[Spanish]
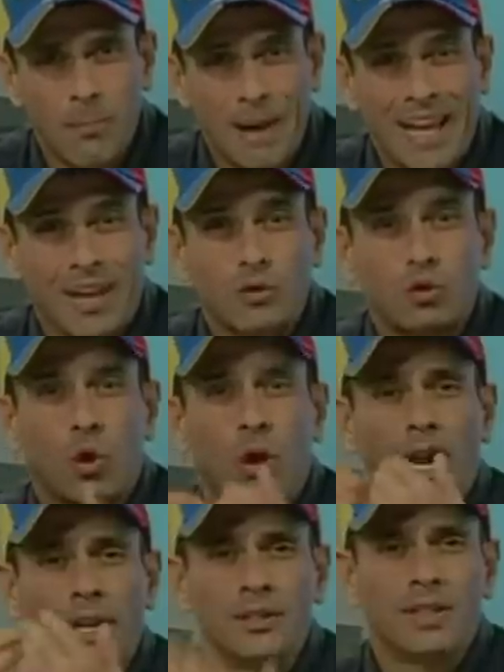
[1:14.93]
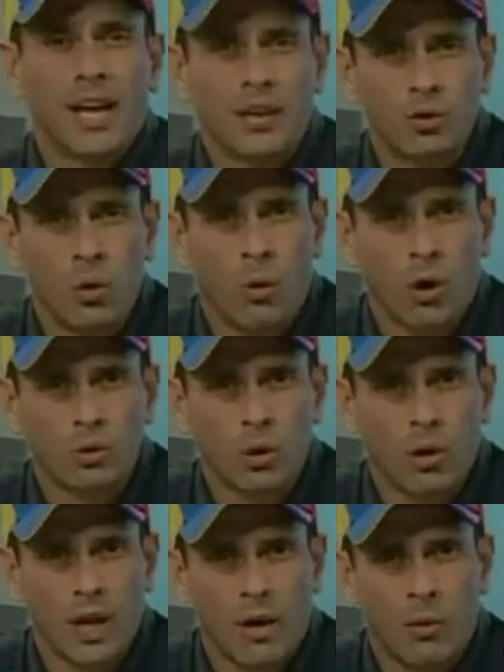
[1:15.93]
personalizar su
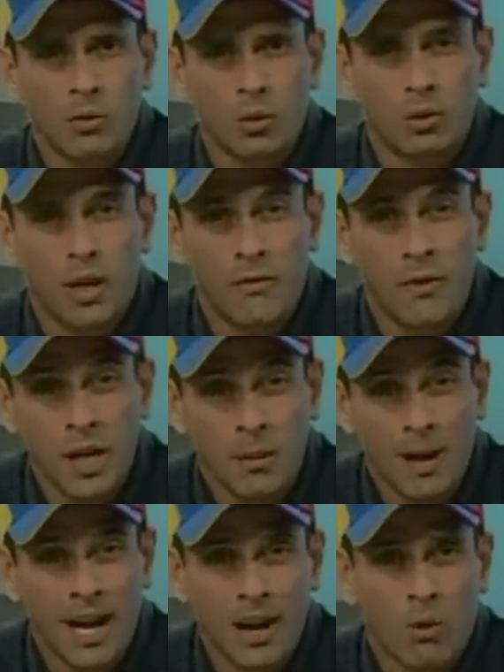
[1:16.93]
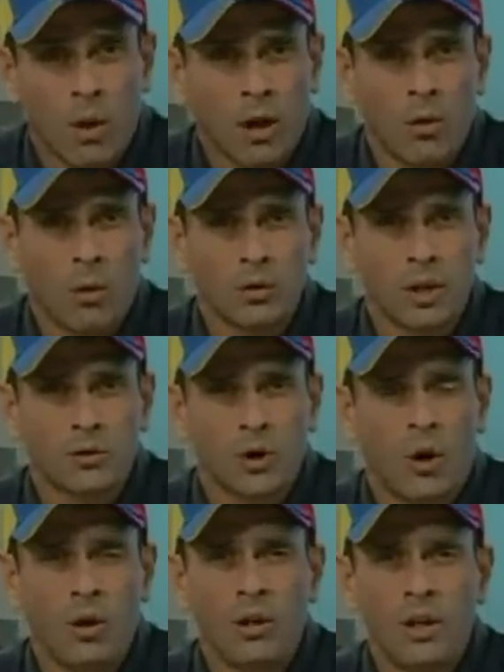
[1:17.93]
voto, que es cuando usted firma en el cuaderno de
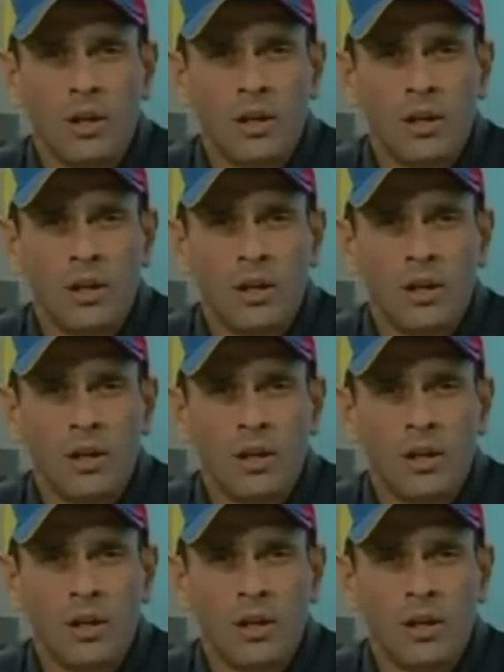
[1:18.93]
votación.